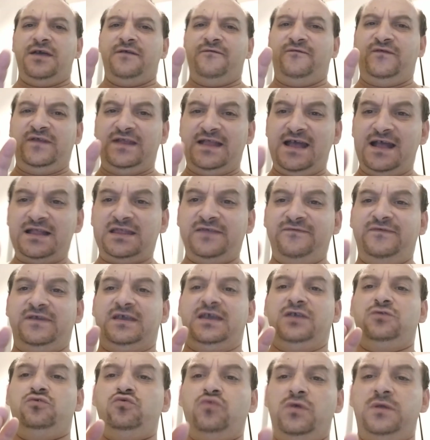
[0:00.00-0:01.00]
Fidatevi
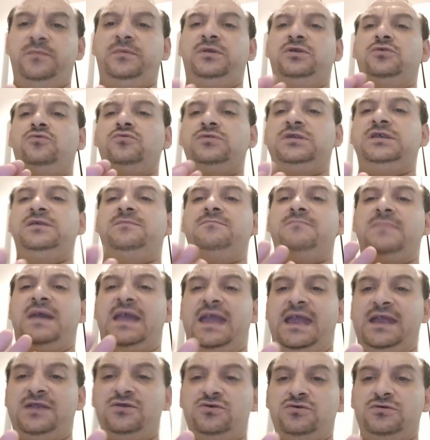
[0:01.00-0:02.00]
che due minuti in
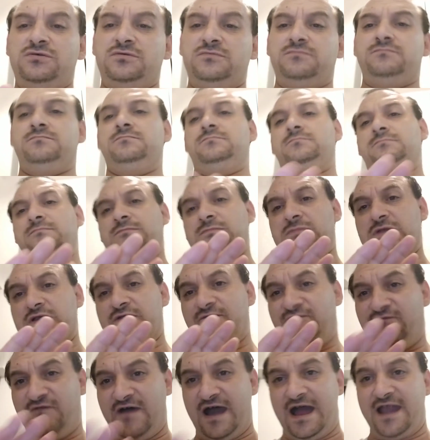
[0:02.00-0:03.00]
meno
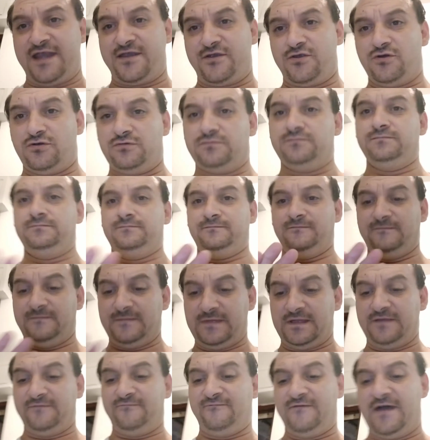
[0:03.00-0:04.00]
fanno,
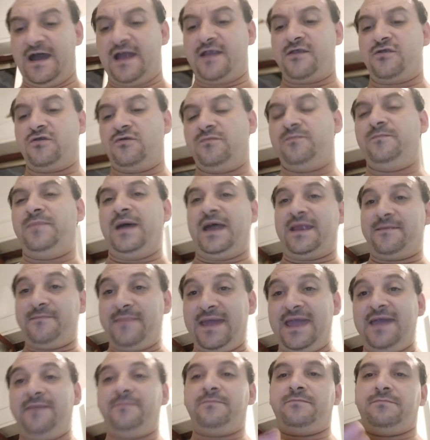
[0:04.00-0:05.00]
fanno, per
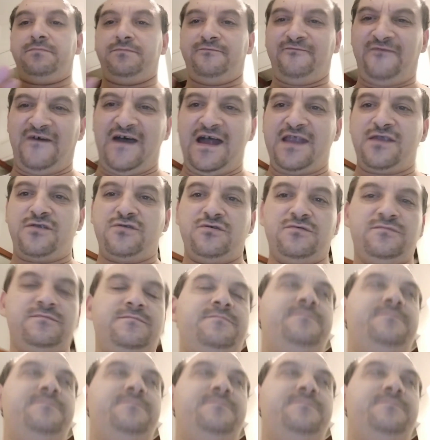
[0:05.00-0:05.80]
me fanno,